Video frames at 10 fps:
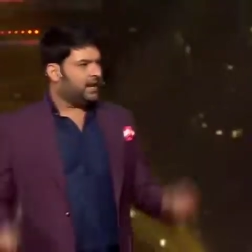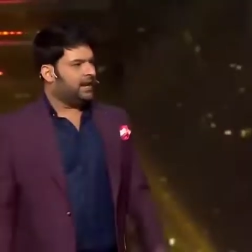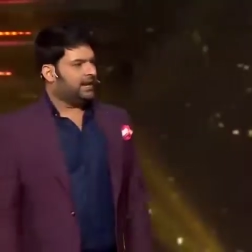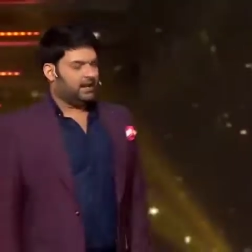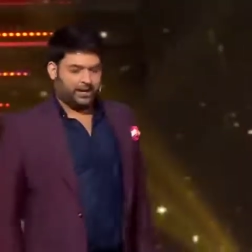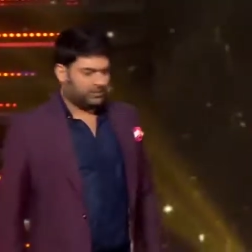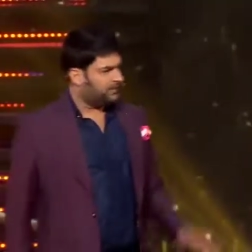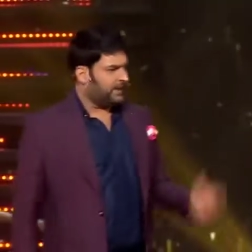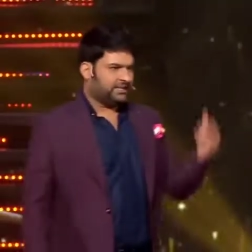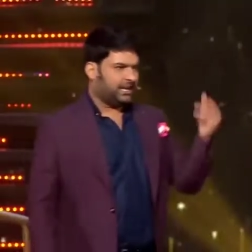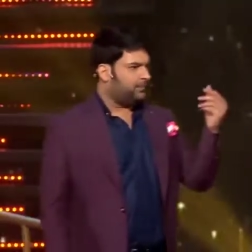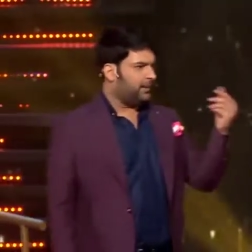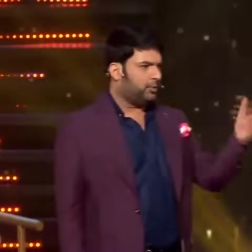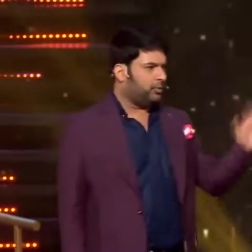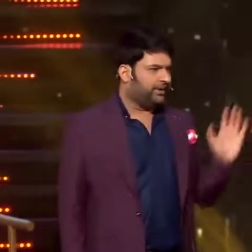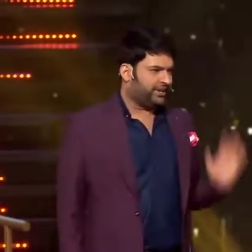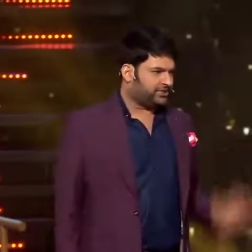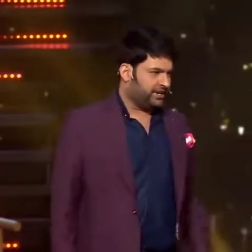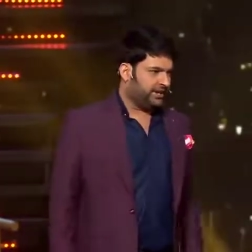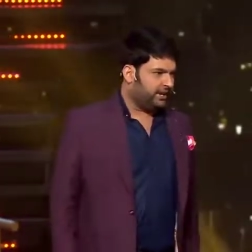लगा लिया लड़कों से बात करने में आपको कोई
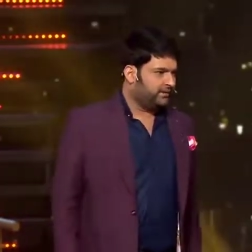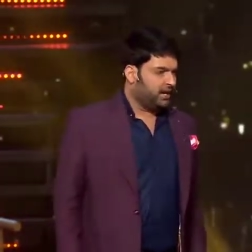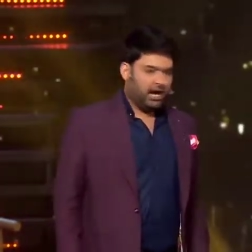इंटरेस्ट नहीं है